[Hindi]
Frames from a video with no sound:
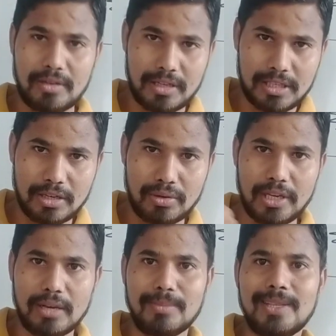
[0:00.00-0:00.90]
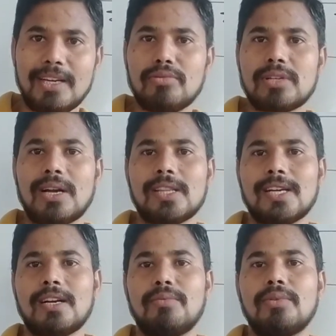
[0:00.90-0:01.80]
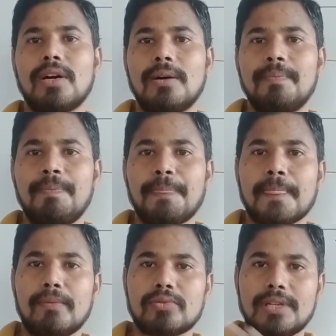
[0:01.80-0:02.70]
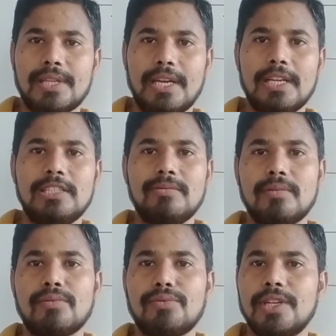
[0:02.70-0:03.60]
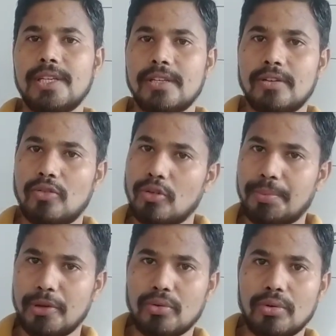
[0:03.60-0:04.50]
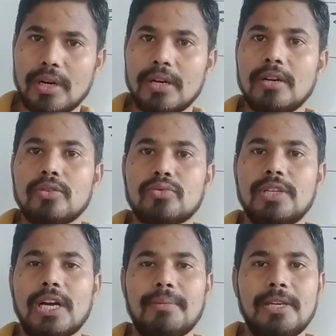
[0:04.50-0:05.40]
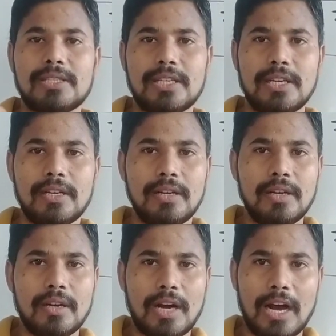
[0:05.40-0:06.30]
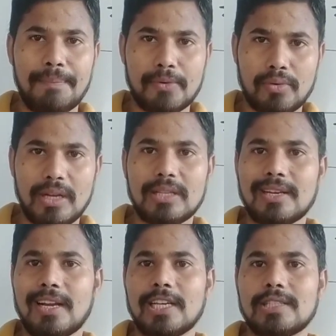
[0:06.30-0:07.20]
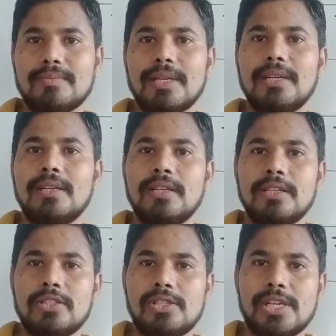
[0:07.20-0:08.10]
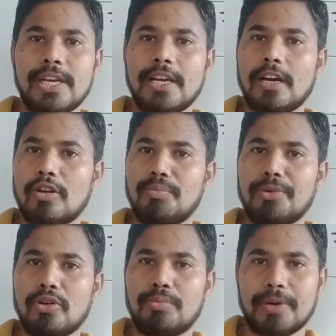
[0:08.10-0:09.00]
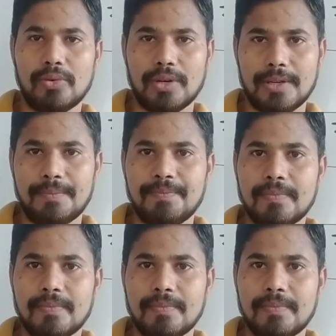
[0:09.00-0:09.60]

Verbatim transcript: किसी ने कोई नियम दिया वो सार्थक कब होगा तब उसका दैनिक जीवन में कोई उपयोग होगा तो यहाँ भी इसके आप ट्वेल्थ क्लास में छः अनुप्रयोग पढ़ोगे